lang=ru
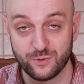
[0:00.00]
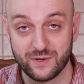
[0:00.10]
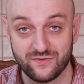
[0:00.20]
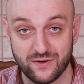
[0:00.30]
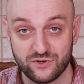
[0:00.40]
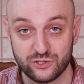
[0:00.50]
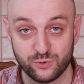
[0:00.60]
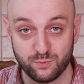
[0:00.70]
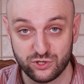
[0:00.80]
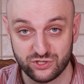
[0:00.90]
Причем они вам
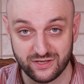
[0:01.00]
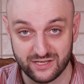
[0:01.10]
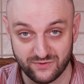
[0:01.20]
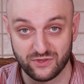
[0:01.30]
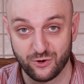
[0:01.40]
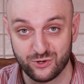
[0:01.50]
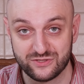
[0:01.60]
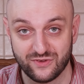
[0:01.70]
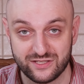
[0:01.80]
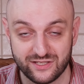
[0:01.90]
вышлют почтой, если вы
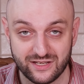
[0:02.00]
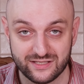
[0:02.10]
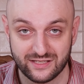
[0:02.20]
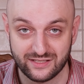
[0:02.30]
находитесь в России или